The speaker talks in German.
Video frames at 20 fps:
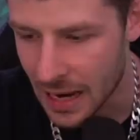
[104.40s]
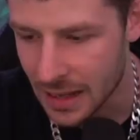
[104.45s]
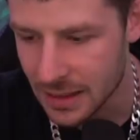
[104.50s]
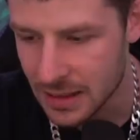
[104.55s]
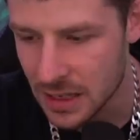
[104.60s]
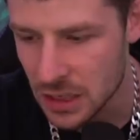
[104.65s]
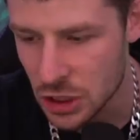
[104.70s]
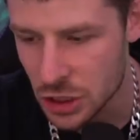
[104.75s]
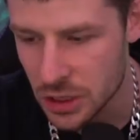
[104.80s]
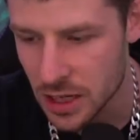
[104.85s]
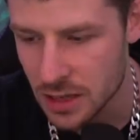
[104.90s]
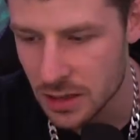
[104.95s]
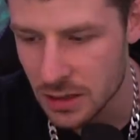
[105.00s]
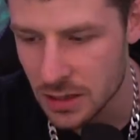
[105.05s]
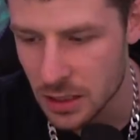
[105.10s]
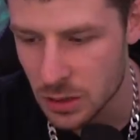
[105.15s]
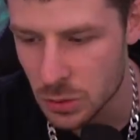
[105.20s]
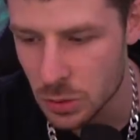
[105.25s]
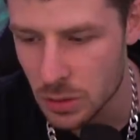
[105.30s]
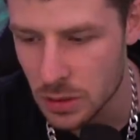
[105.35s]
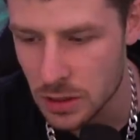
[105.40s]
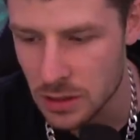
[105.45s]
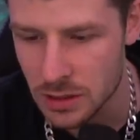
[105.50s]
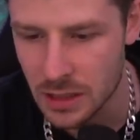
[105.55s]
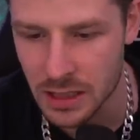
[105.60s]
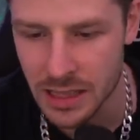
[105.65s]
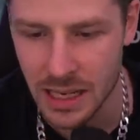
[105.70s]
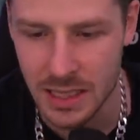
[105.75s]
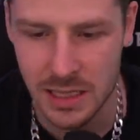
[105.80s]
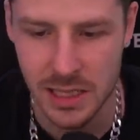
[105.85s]
an der Stelle natürlich
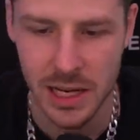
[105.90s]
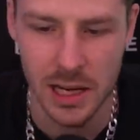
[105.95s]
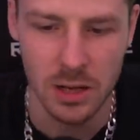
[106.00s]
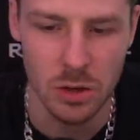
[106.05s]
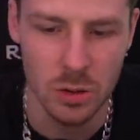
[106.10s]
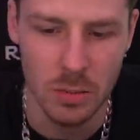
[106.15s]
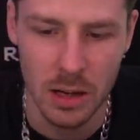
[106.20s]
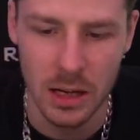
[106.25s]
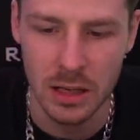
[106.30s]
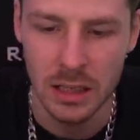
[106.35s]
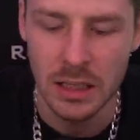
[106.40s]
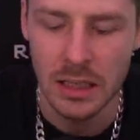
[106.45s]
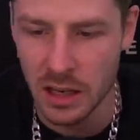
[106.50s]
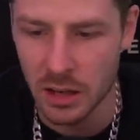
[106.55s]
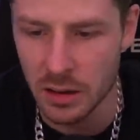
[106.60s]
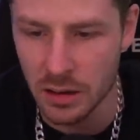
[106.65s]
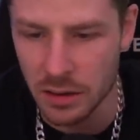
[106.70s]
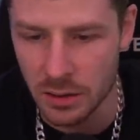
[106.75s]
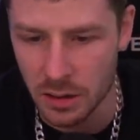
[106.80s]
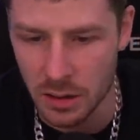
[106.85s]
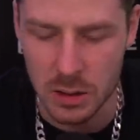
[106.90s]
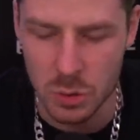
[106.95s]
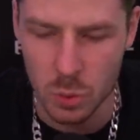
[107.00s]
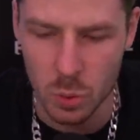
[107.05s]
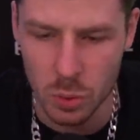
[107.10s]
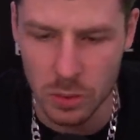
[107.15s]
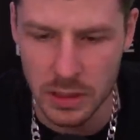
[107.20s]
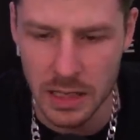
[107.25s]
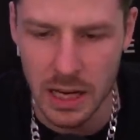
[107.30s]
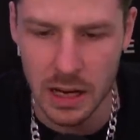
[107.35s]
eine ganz geile Nummer. Viele
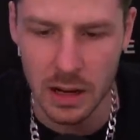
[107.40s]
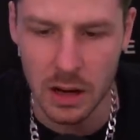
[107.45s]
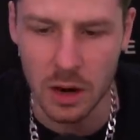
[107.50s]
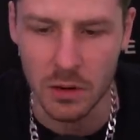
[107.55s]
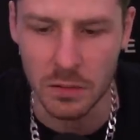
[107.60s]
versuchen ja